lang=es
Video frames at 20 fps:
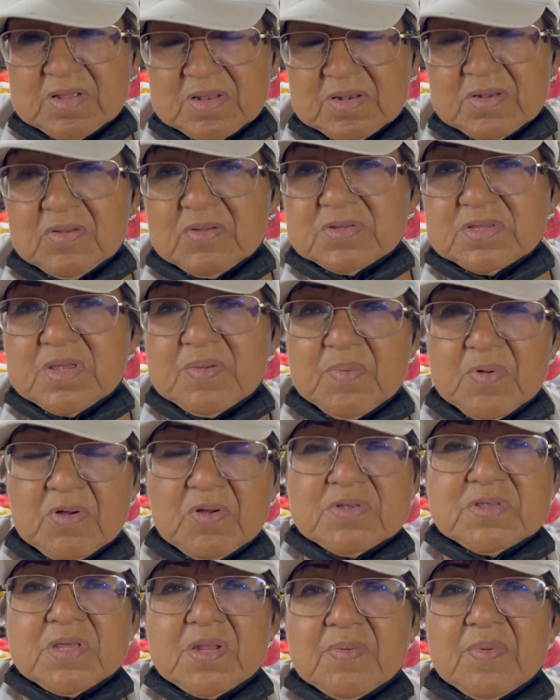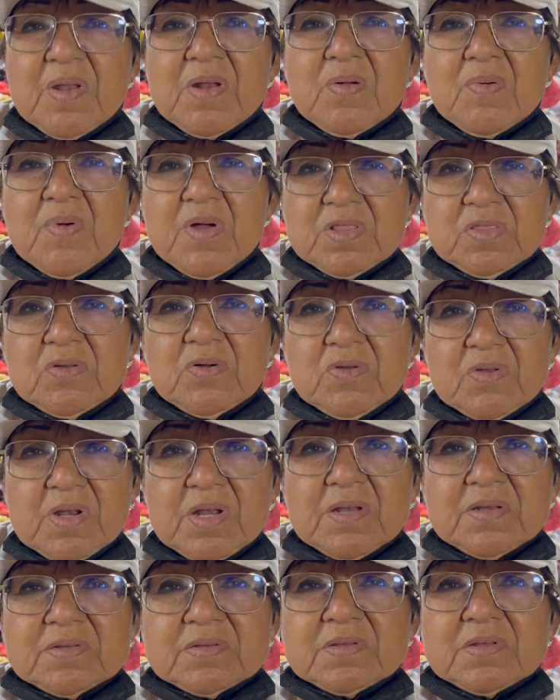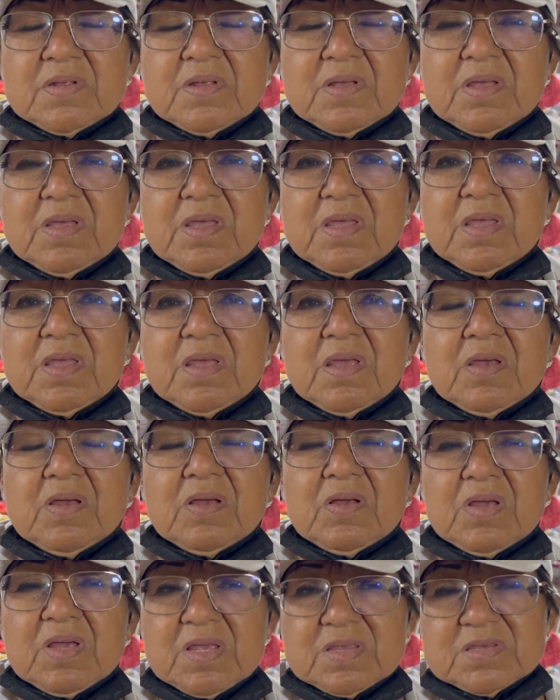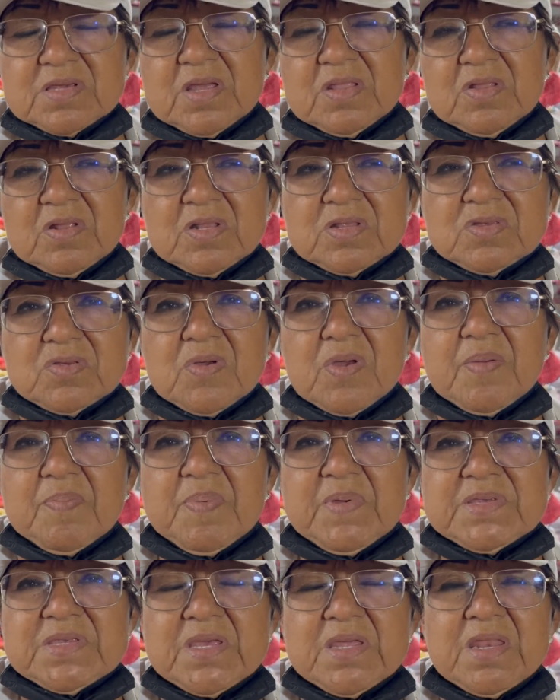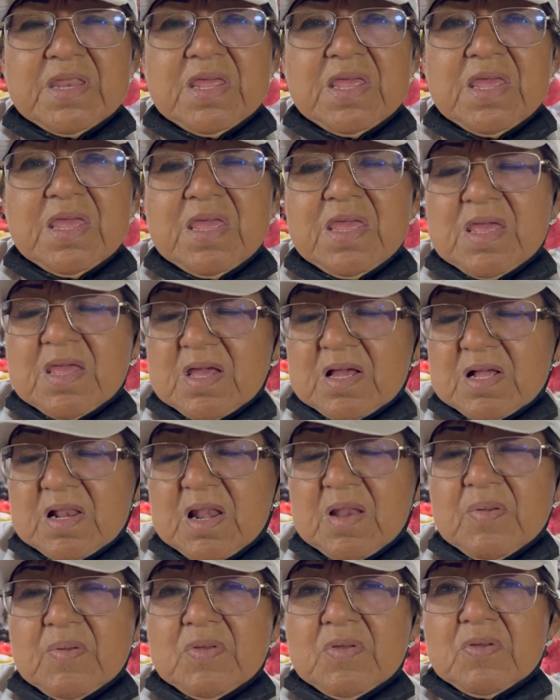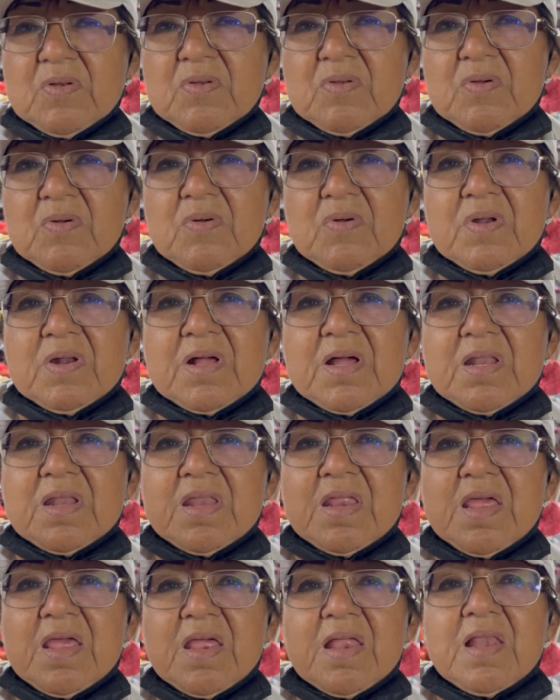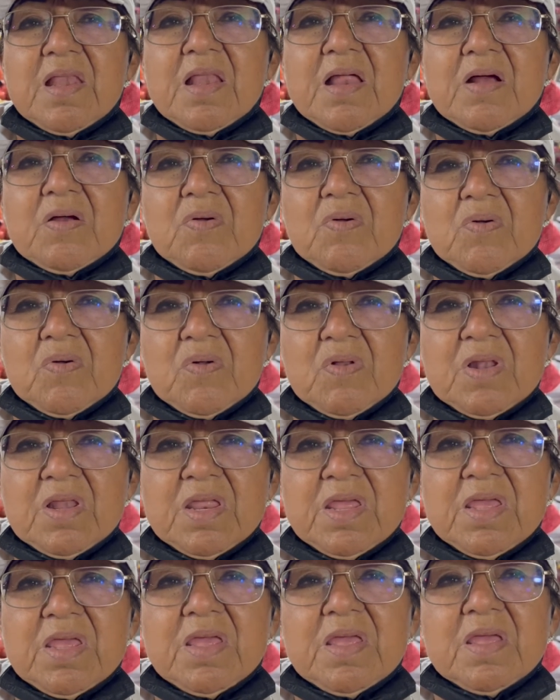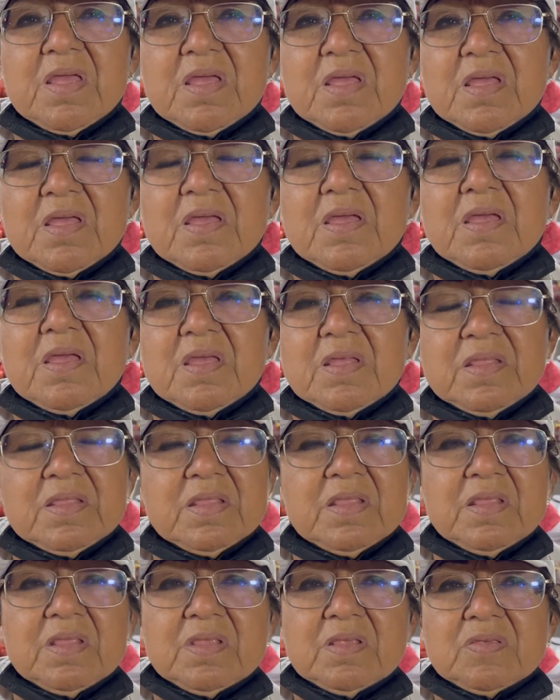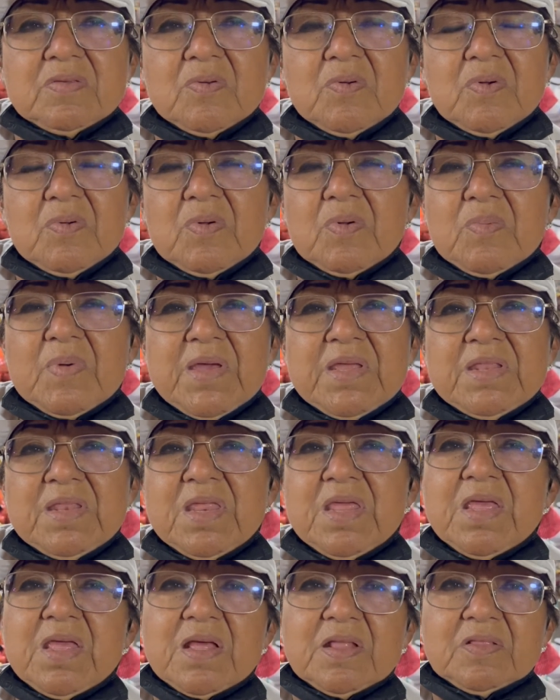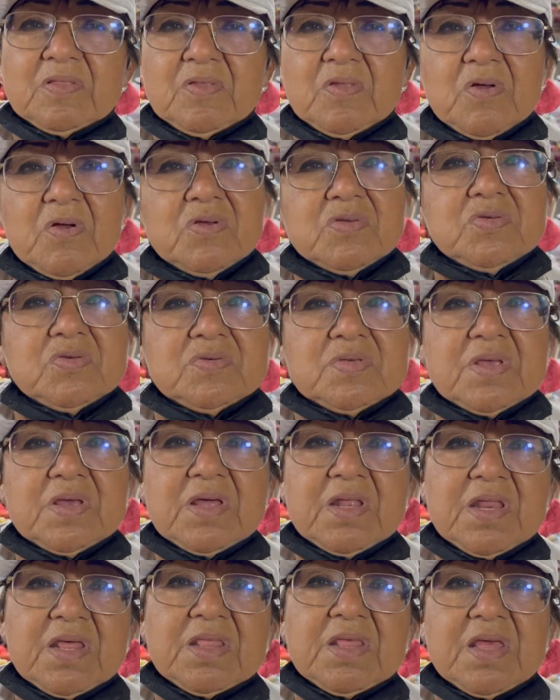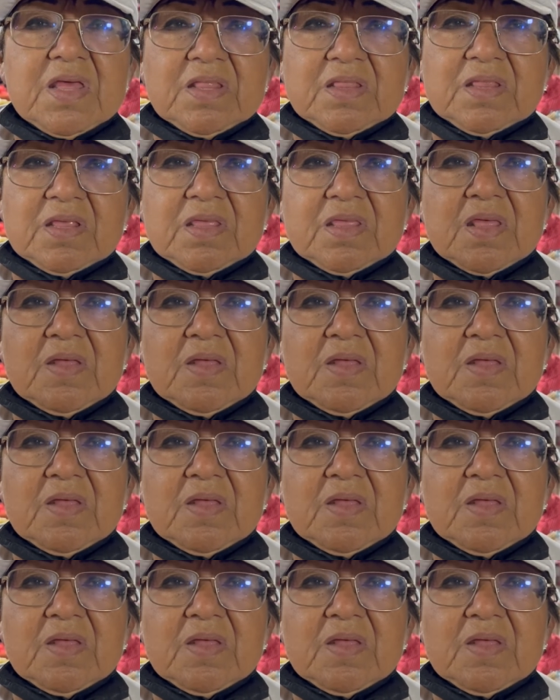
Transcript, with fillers: lo hacemos conservar cuatro horas. Echándole sus especerías, clave de olor, canela, cocolí, su vainilla, todos sus ingredientes de